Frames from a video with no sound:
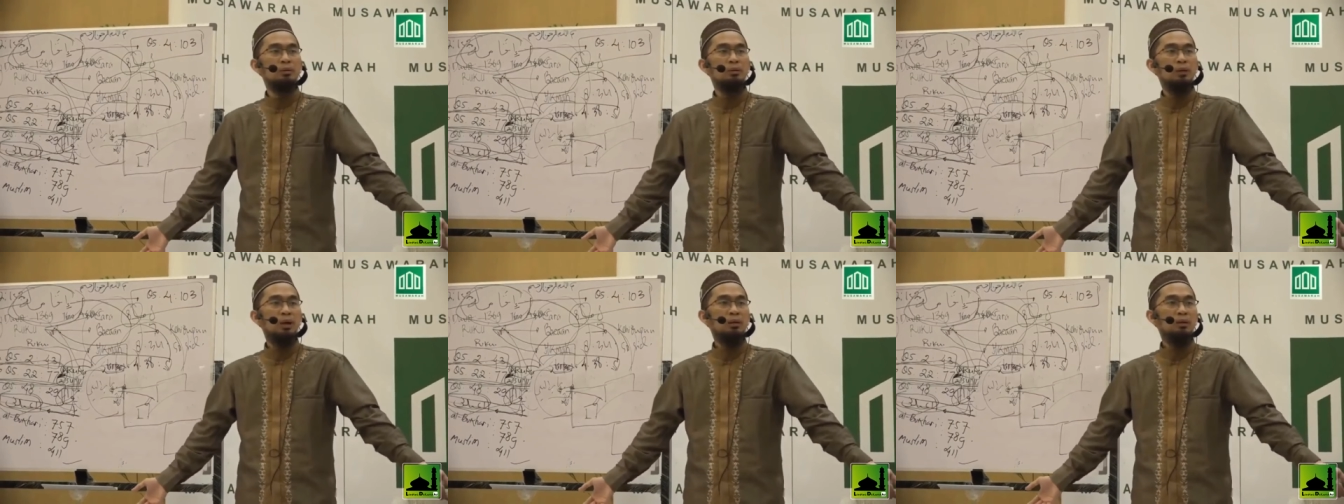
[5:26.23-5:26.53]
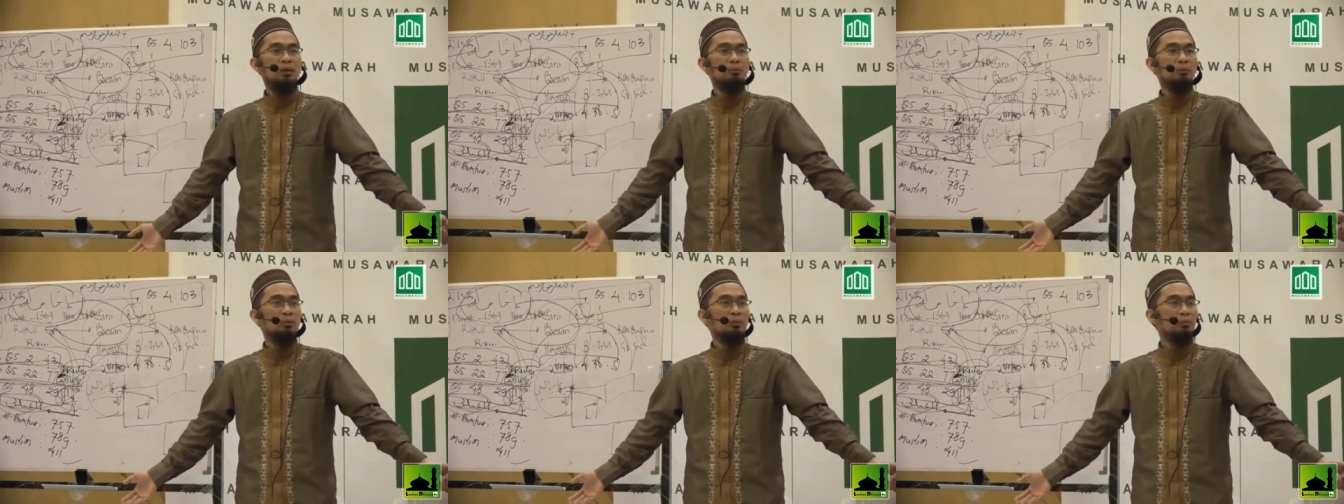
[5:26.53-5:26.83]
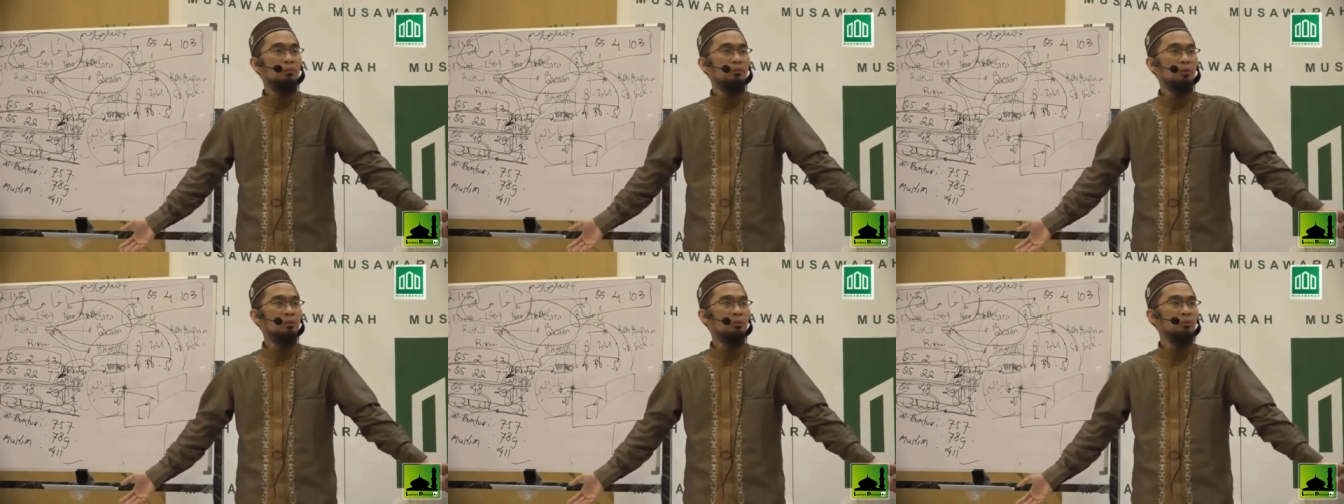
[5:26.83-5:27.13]
Kata Abdullah
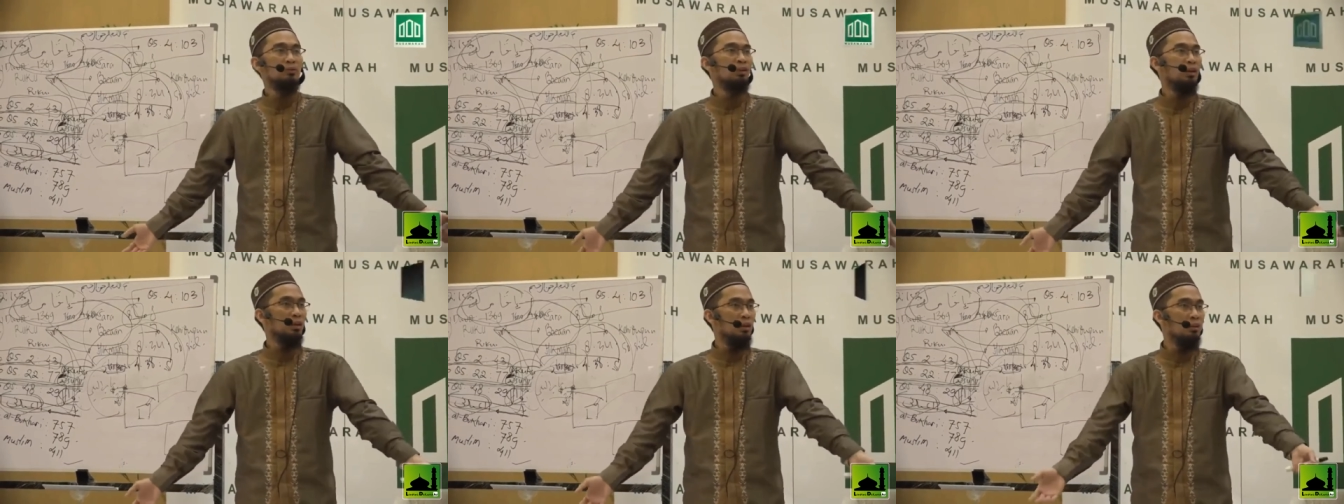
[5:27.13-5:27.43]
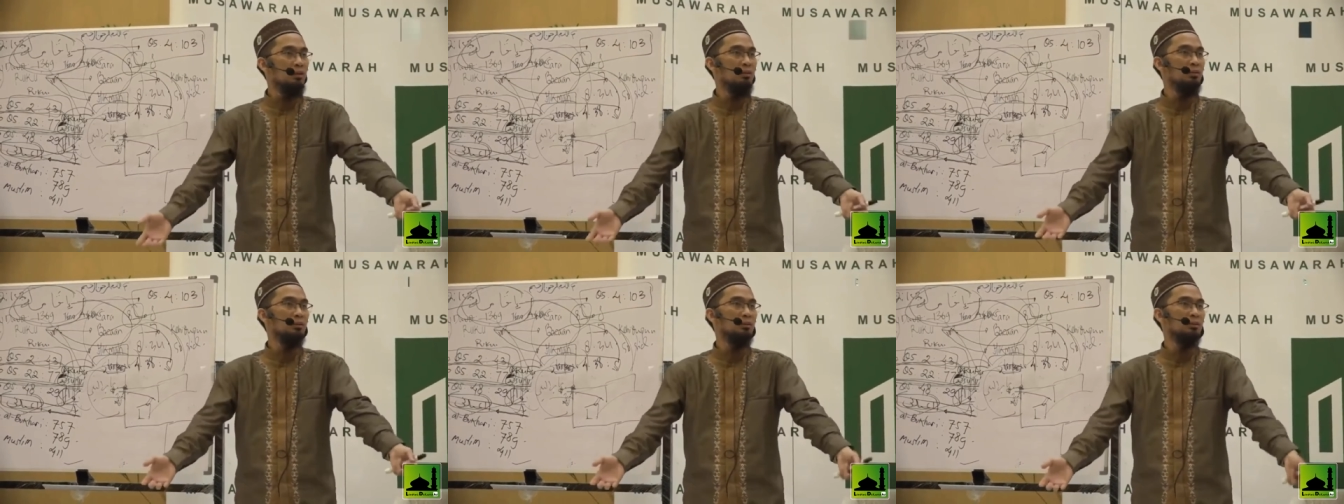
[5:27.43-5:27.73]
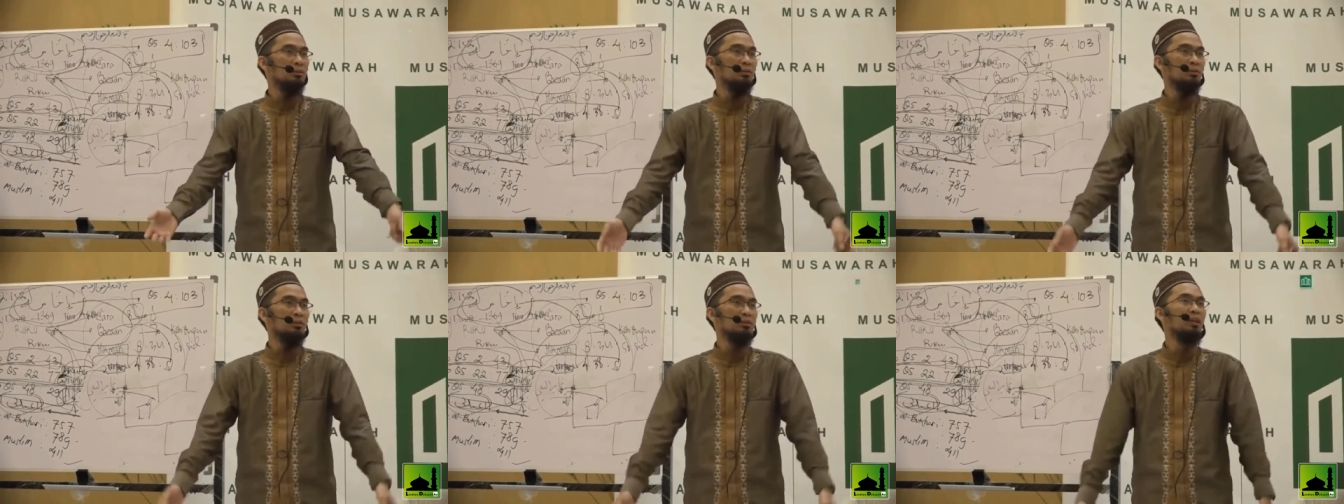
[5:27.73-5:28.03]
bin Mas'ud, saya
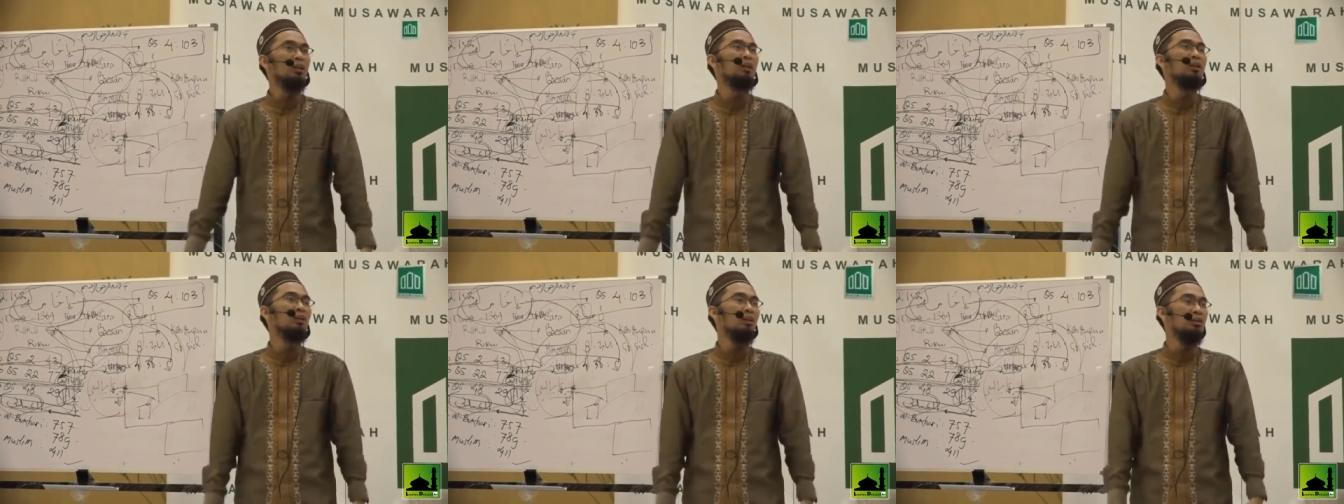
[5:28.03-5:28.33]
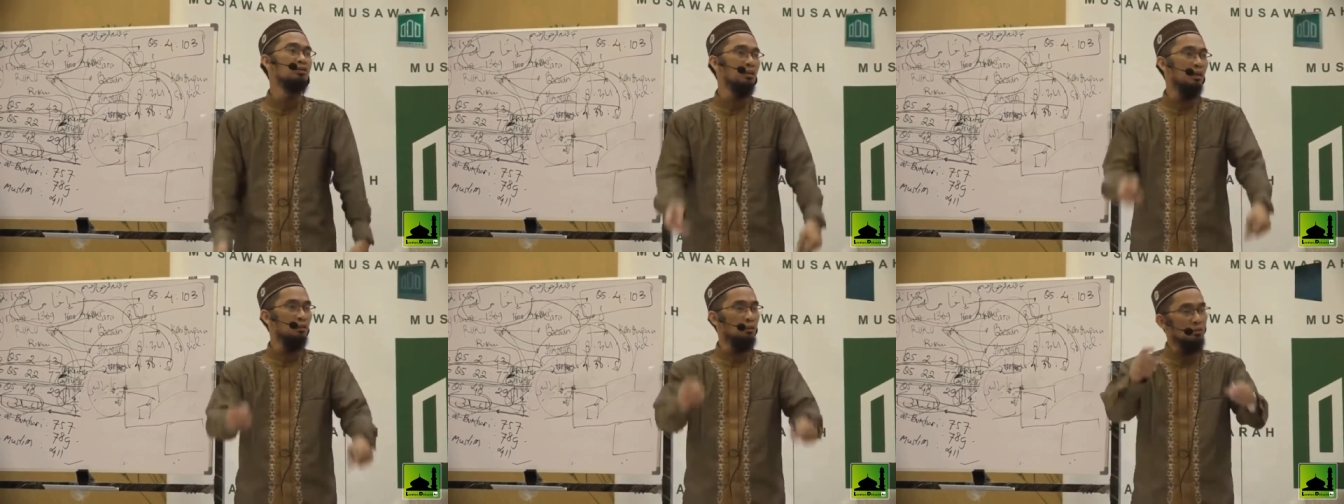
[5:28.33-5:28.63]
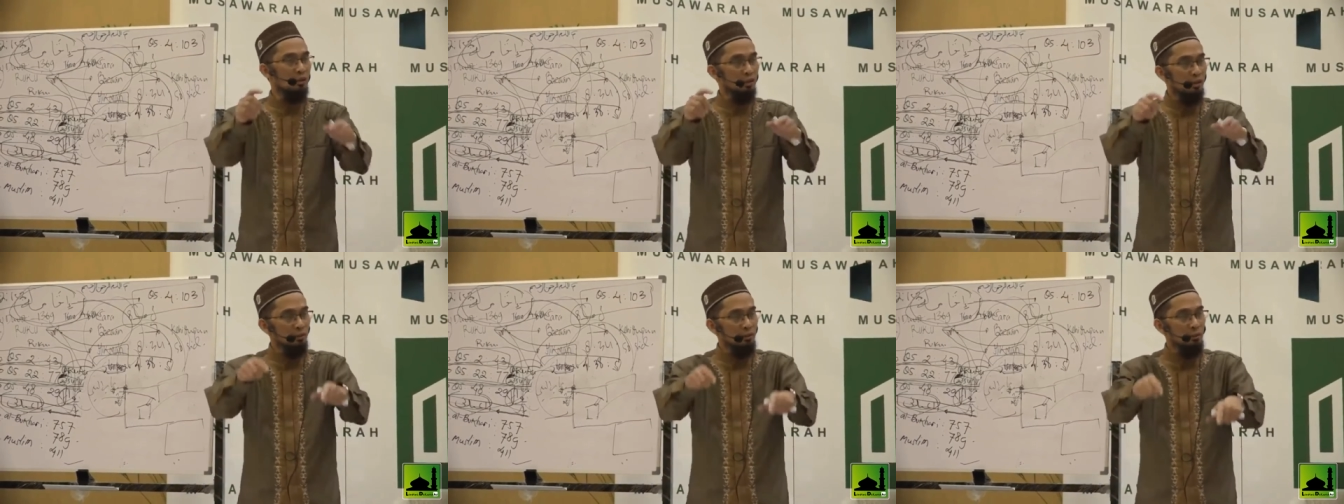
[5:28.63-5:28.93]
ikut. Saya kira 100 ayat